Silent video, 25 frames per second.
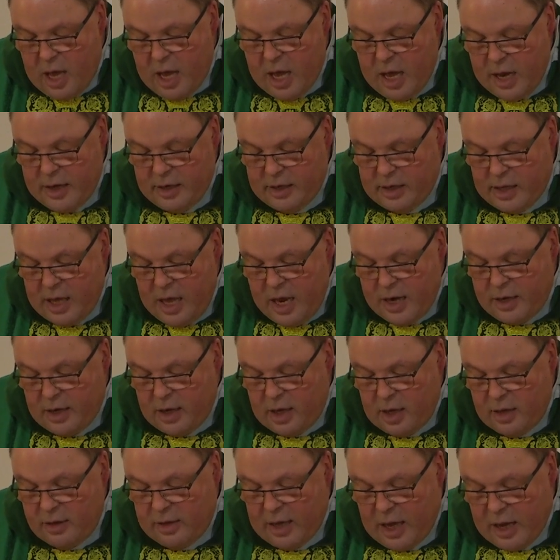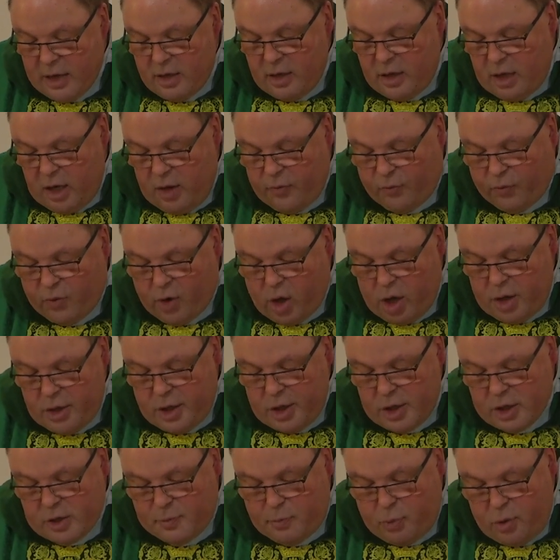Ein jeder dann die
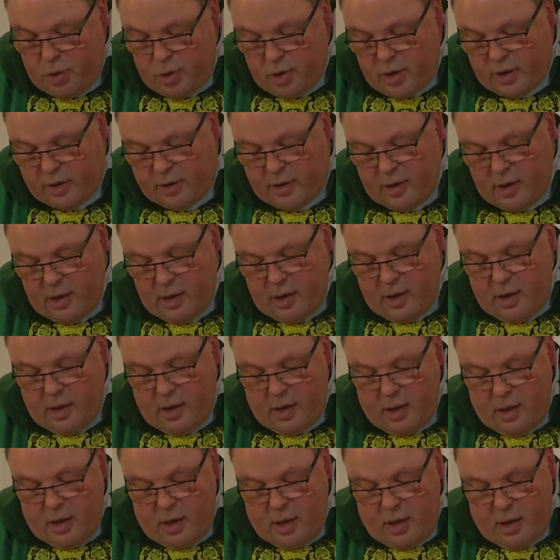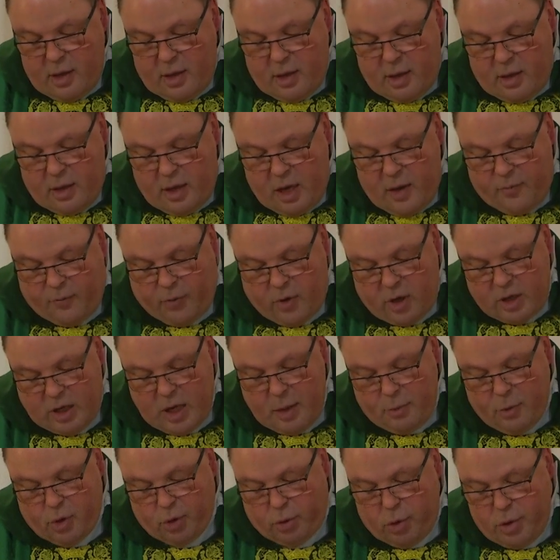Freude spürt, die von
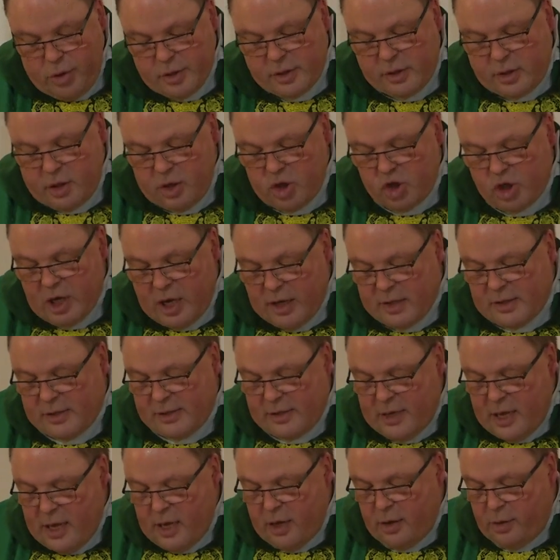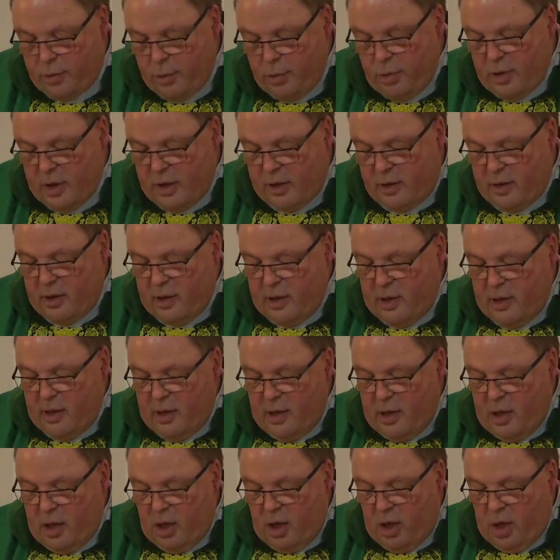dem größten Schatz herrührt.
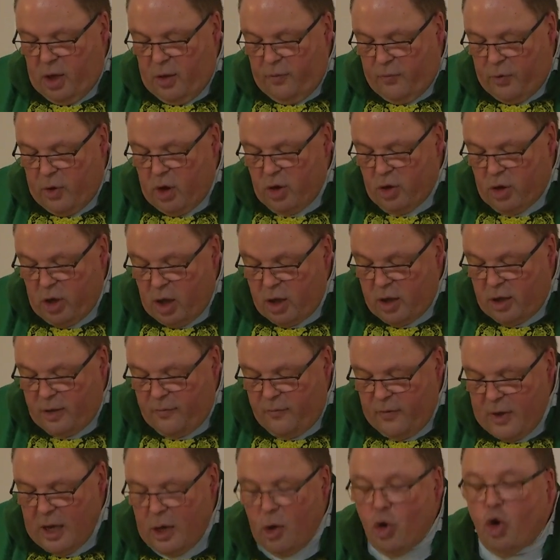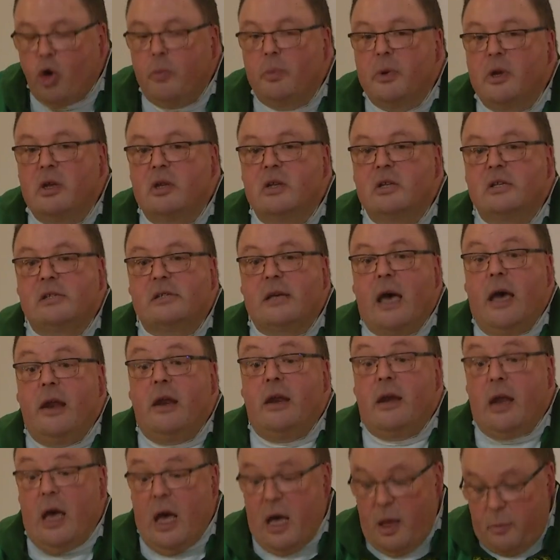Von Gott wir loben
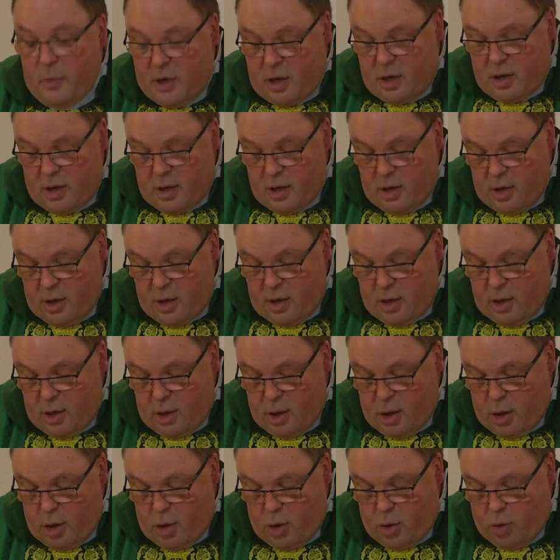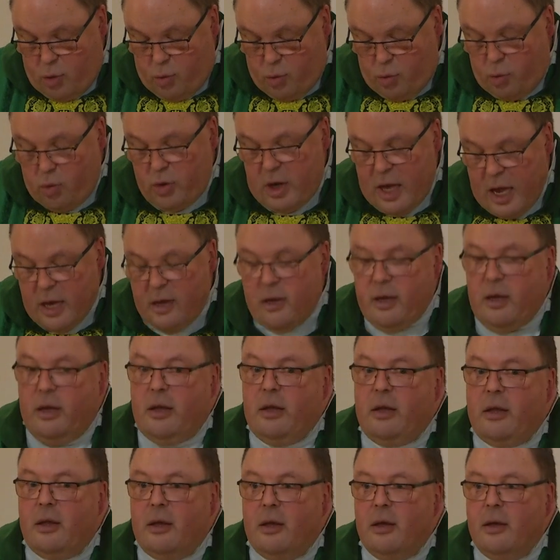seinen Namen. Nun ende
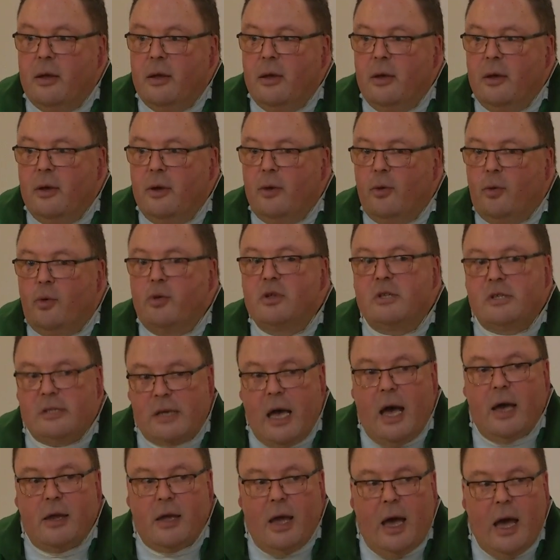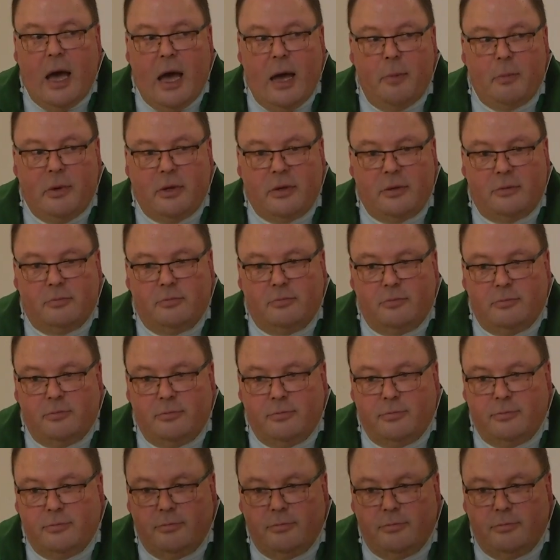ich und sage Amen.